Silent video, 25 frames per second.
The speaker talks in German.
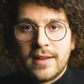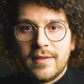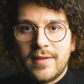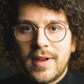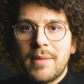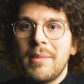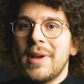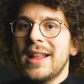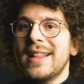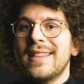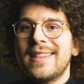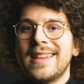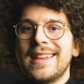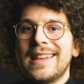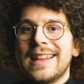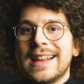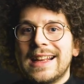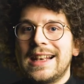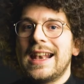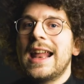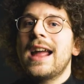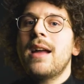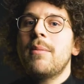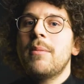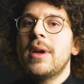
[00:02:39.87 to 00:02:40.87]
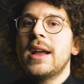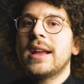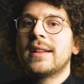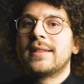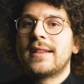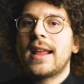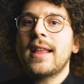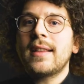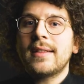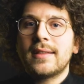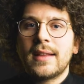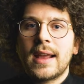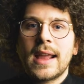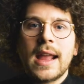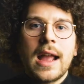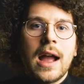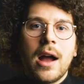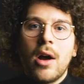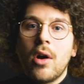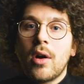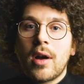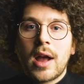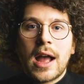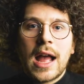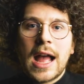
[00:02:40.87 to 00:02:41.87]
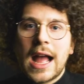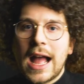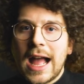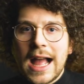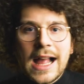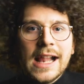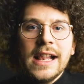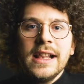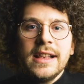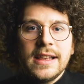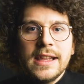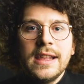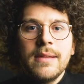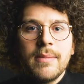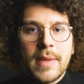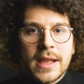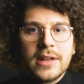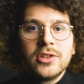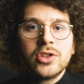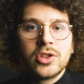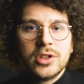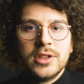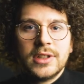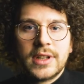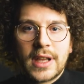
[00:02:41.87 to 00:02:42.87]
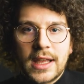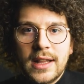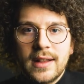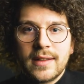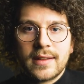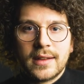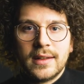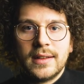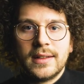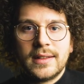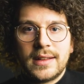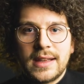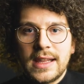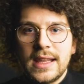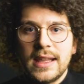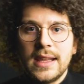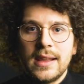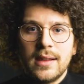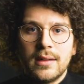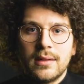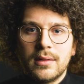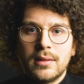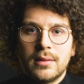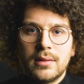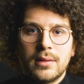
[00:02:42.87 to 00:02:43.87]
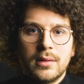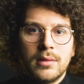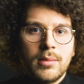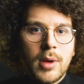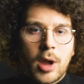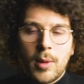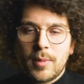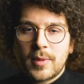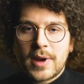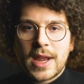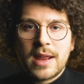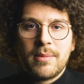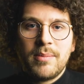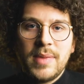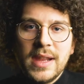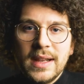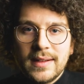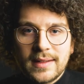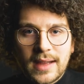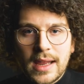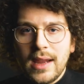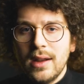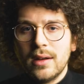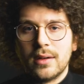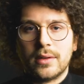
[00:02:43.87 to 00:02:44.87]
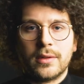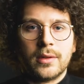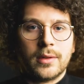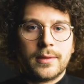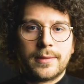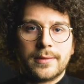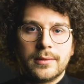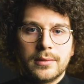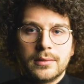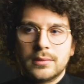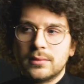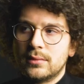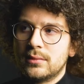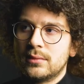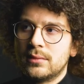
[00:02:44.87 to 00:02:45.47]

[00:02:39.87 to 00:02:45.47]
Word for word: wenn man sich klar macht, dass da ja auch all die Menschen drin sind, die überhaupt kein Bier trinken dürfen.